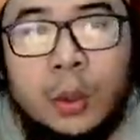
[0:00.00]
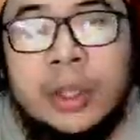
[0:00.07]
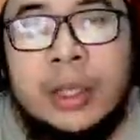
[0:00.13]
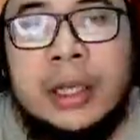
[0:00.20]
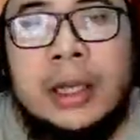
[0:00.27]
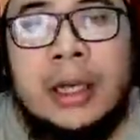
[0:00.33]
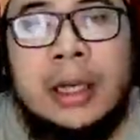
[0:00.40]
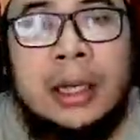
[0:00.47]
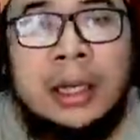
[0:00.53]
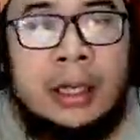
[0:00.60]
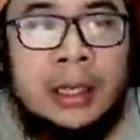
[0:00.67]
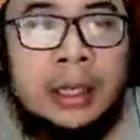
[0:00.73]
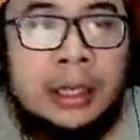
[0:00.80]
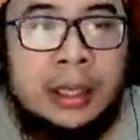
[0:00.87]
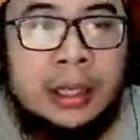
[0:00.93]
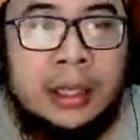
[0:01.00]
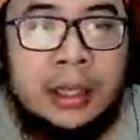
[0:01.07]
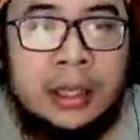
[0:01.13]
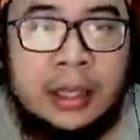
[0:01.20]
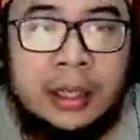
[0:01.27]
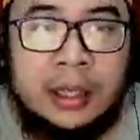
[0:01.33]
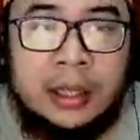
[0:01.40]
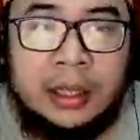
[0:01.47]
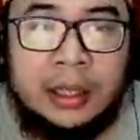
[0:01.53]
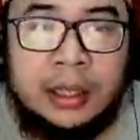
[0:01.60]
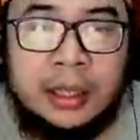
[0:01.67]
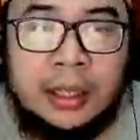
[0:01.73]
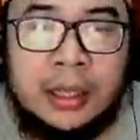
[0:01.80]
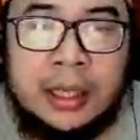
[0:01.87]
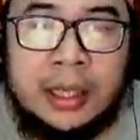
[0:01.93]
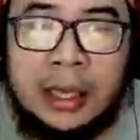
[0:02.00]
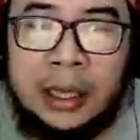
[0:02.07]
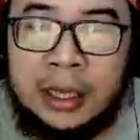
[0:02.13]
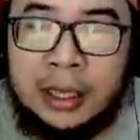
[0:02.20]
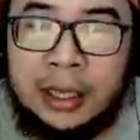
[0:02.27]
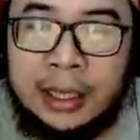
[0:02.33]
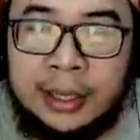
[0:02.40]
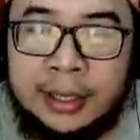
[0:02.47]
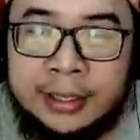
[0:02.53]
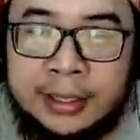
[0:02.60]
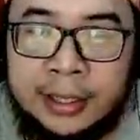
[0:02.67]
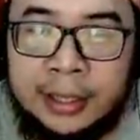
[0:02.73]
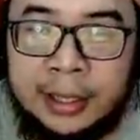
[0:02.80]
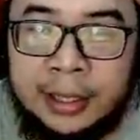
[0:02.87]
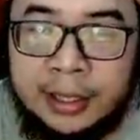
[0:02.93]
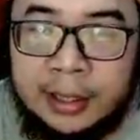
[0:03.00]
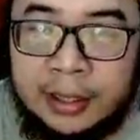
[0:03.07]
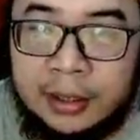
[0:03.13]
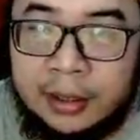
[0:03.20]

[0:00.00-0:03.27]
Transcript: heal. Heal guys, heal